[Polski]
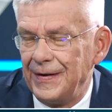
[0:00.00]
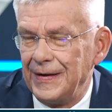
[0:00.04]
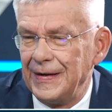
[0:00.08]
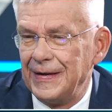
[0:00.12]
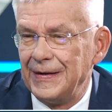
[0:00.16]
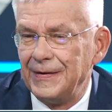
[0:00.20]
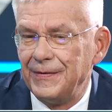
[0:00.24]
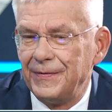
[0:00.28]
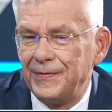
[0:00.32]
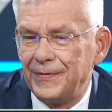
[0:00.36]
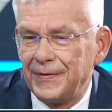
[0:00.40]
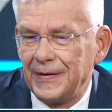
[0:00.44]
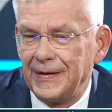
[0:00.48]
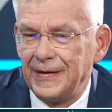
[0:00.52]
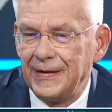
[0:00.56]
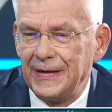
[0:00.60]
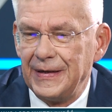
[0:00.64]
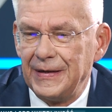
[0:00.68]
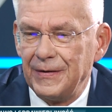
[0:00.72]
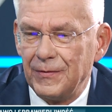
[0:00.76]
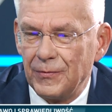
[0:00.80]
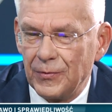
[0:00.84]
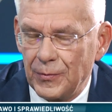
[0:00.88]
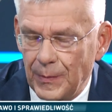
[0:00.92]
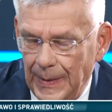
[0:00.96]
E, w
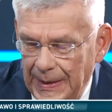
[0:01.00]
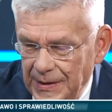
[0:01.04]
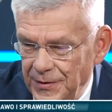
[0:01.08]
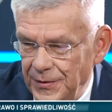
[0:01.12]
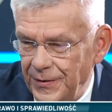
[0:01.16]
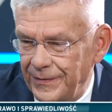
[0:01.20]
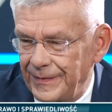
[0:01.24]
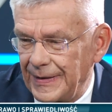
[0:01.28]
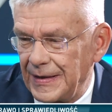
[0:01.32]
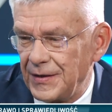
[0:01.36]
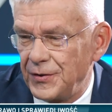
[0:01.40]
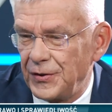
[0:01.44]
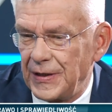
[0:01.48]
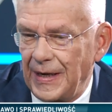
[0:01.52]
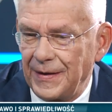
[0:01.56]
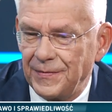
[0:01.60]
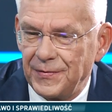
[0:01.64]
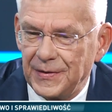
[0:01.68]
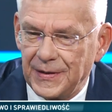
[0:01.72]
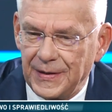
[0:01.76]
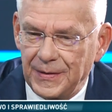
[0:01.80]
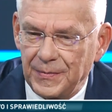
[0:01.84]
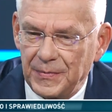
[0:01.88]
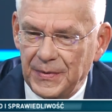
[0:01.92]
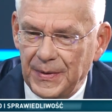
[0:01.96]
e, Układzie
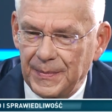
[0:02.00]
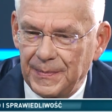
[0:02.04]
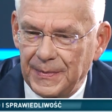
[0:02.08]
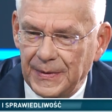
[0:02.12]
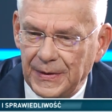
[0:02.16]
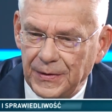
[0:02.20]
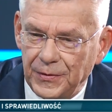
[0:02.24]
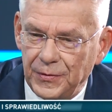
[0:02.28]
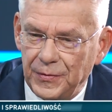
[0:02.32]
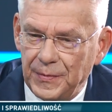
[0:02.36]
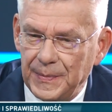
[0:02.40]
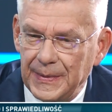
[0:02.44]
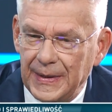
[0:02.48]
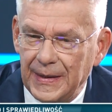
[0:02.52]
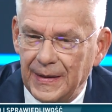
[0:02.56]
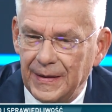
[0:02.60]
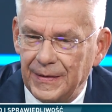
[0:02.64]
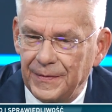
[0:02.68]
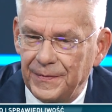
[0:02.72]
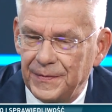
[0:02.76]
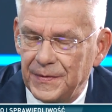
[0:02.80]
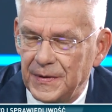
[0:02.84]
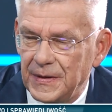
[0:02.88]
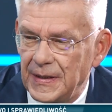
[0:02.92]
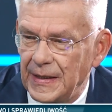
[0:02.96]
Warszawskim i
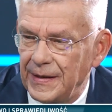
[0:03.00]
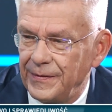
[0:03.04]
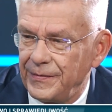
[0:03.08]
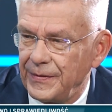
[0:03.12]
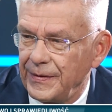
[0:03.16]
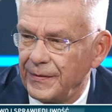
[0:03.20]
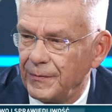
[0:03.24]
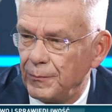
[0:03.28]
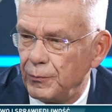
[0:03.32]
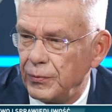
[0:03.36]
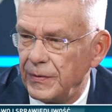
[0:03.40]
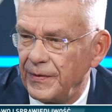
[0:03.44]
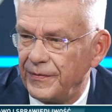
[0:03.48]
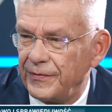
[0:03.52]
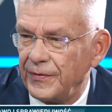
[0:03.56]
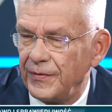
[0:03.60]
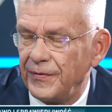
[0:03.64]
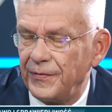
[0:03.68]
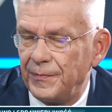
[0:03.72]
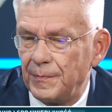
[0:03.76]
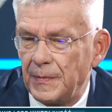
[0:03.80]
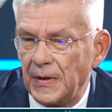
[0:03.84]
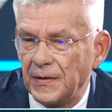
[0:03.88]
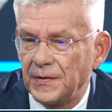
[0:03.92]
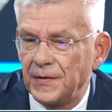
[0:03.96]
byliśmy w strefie
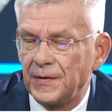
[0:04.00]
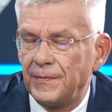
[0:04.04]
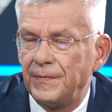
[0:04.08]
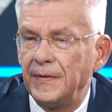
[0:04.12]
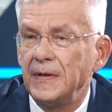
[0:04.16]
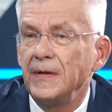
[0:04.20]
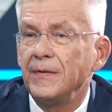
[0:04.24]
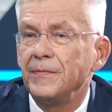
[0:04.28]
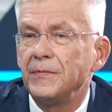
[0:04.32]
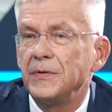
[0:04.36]
wpływów Moskwy.